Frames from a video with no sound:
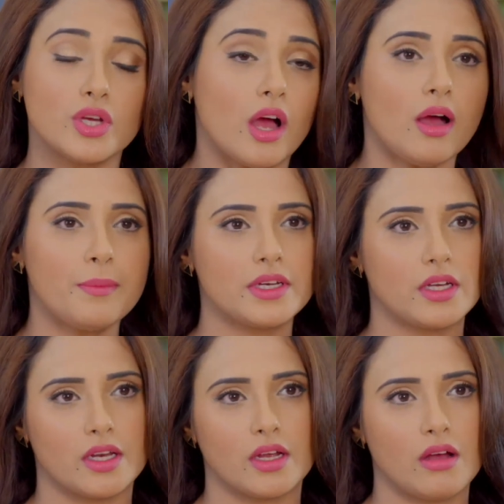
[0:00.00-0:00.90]
जहां मन
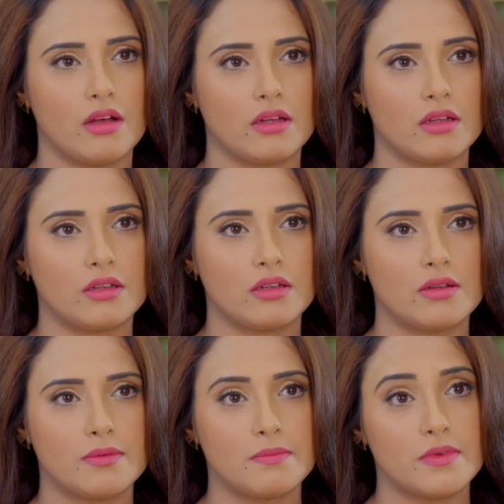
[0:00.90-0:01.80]
करेगा
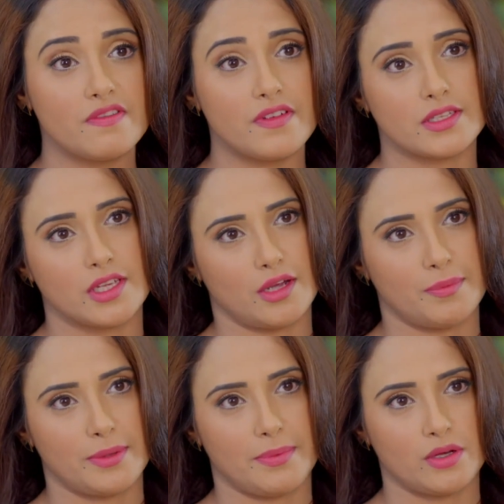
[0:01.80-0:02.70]
मैं वैसे कपड़े